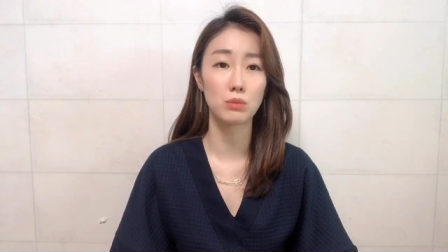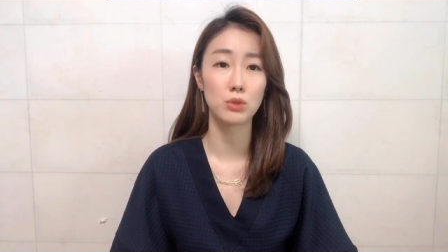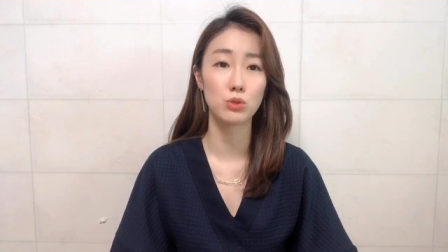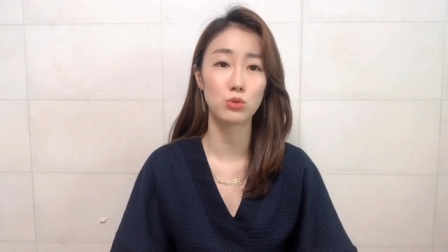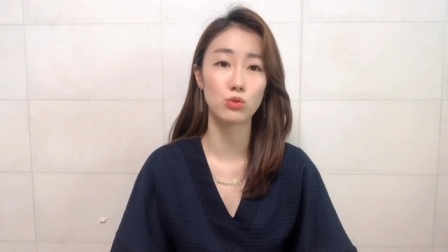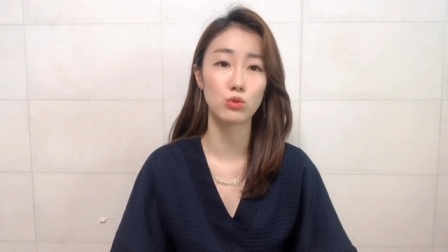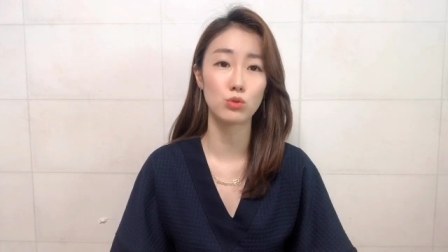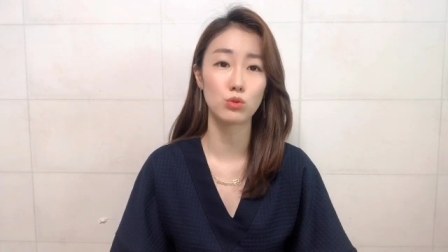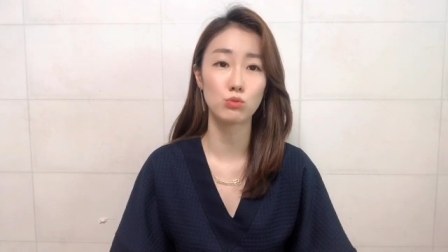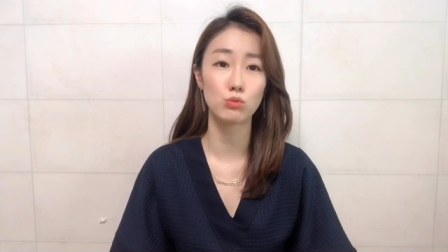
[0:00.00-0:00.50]

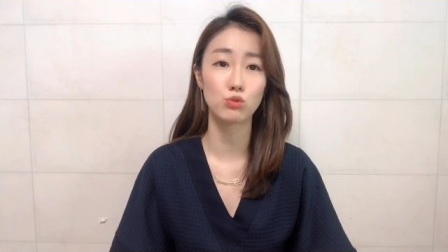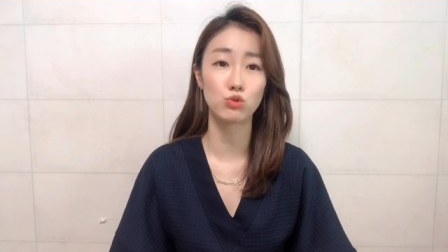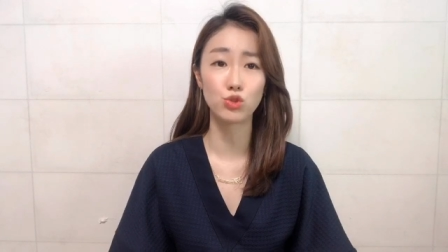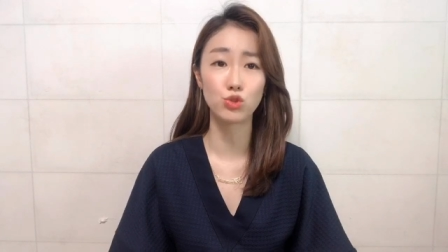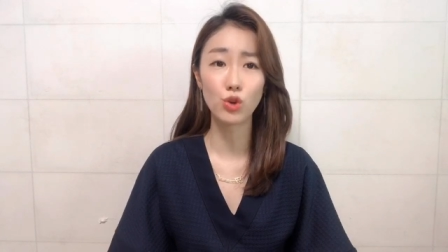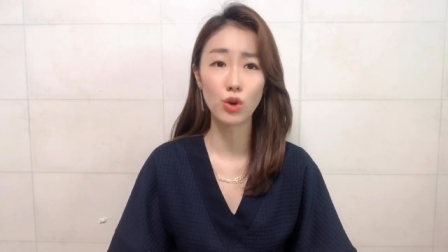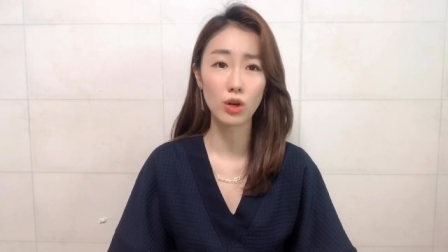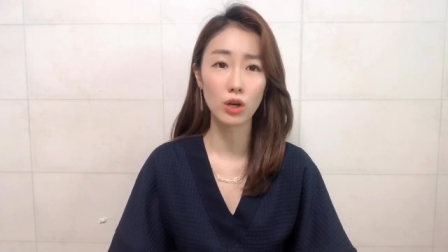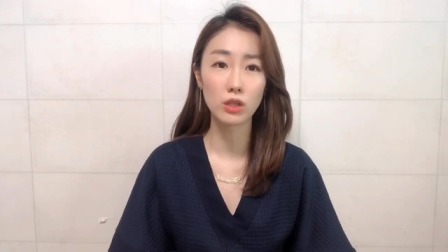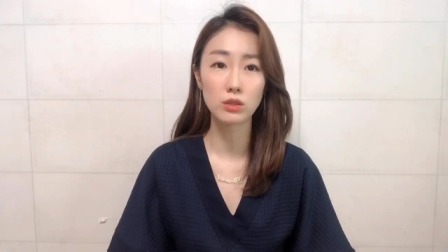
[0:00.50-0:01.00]
비중을 좀
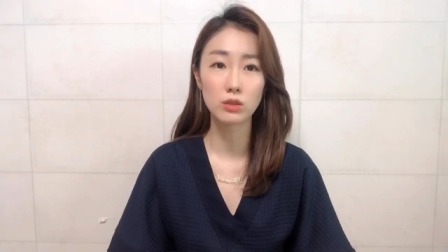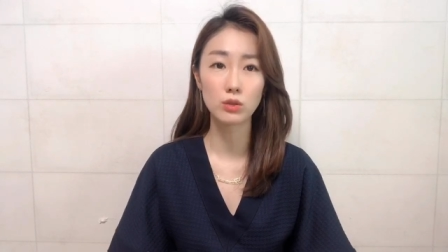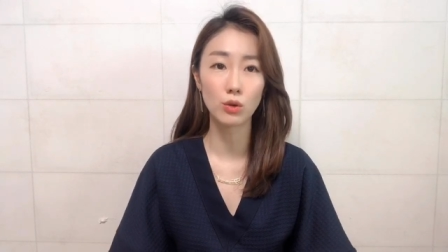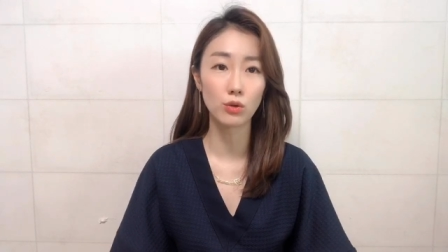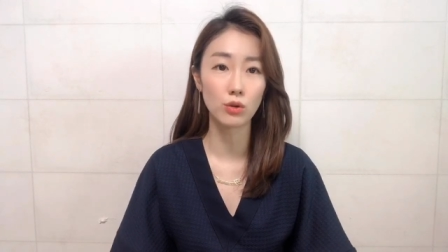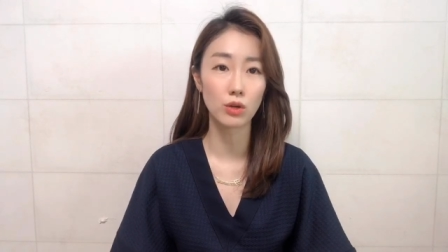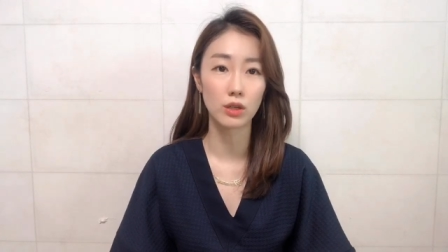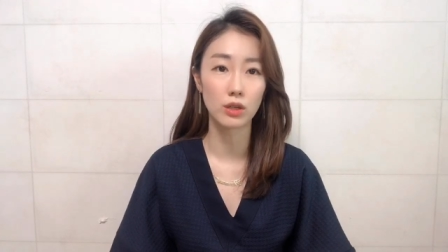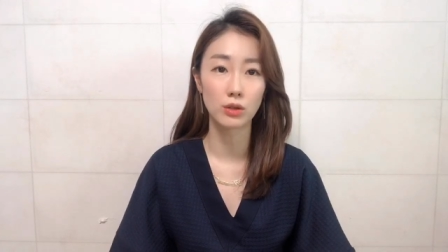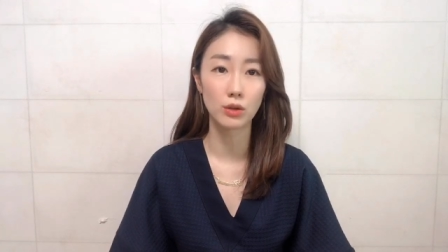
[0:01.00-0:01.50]
줄여야 하는
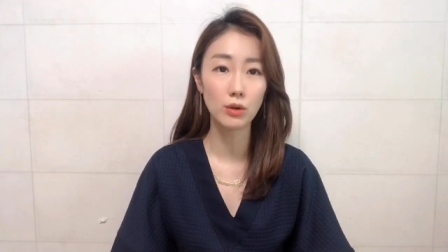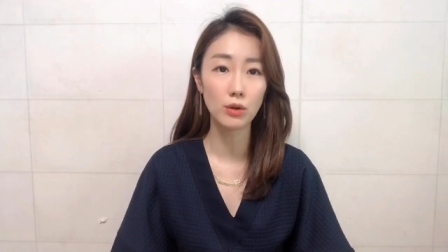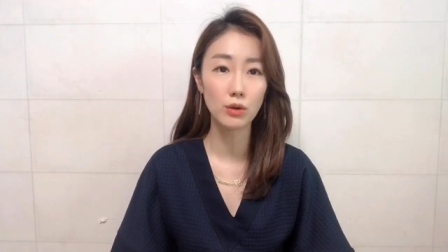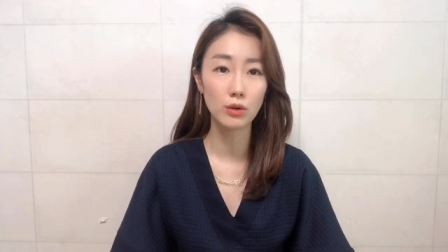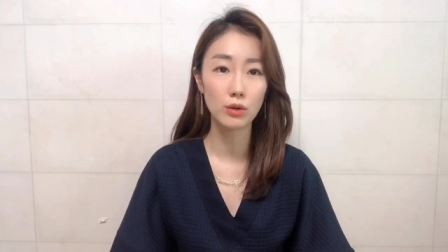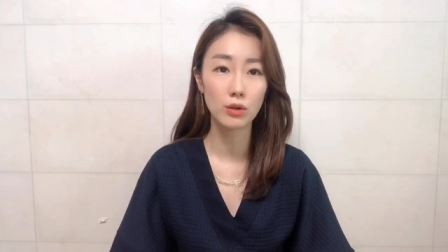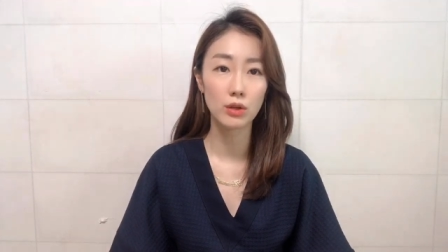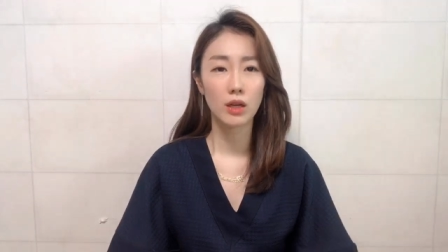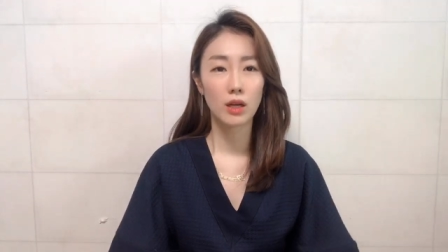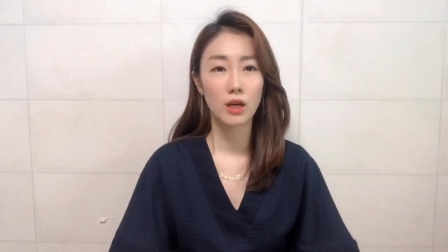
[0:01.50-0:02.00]
건가요?